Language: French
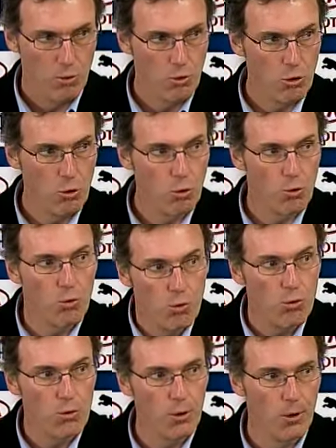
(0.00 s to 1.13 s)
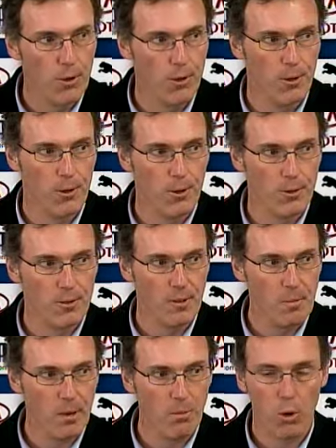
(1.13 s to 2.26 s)
du jeu de Toulouse. Euh, c'est
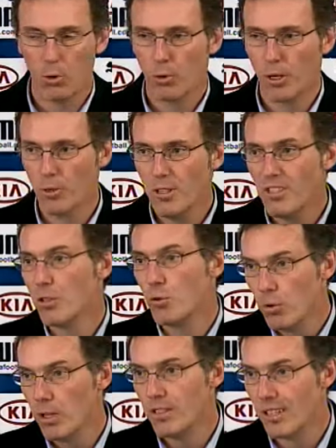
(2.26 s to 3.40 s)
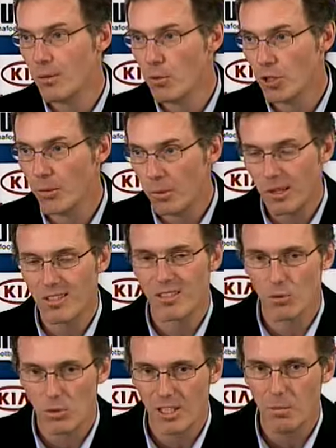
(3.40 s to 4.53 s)
pas Bordeaux qui le dit, c'est tous les équipes de championnat.
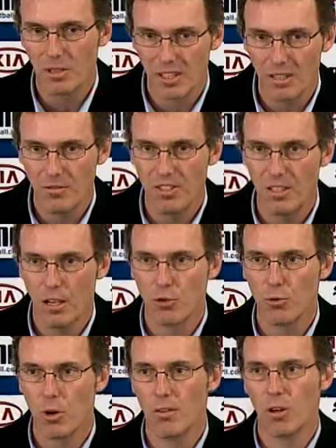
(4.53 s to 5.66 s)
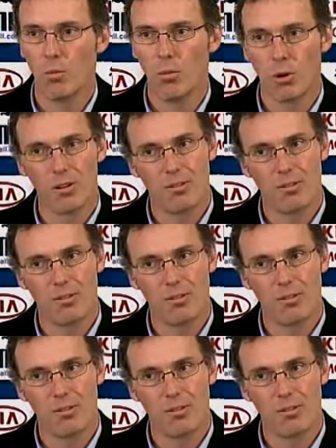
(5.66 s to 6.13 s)
C'est une équipe très difficile à jouer avec un bloc